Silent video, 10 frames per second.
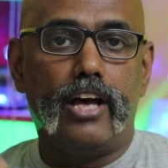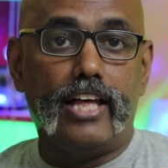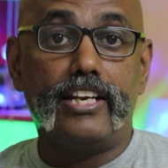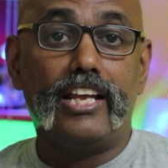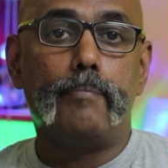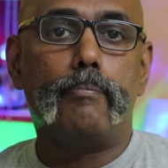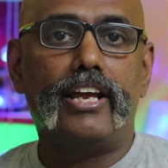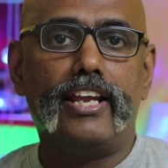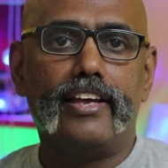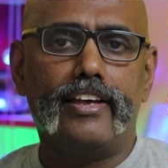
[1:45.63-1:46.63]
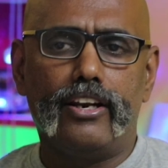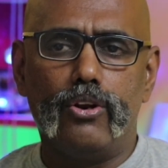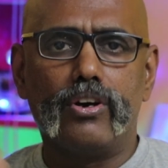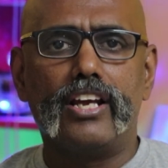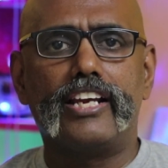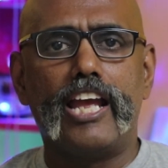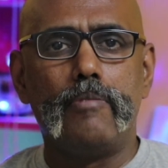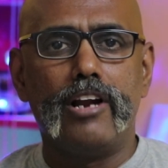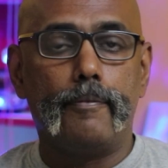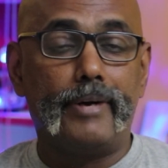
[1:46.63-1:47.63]
அதனால் பல லோக்கல்
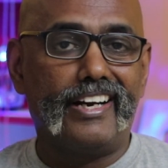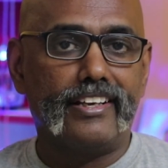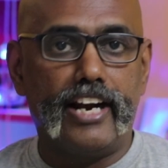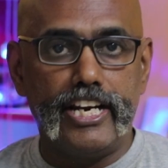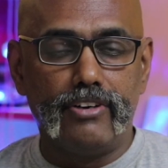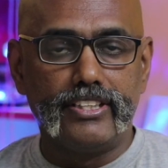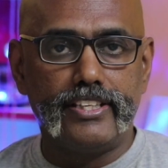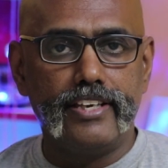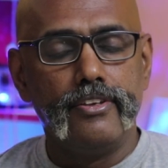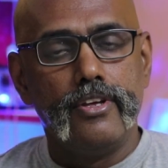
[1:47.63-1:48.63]
கேபிள் ஆப்ரேட்டருக்கு அடி விழுந்தது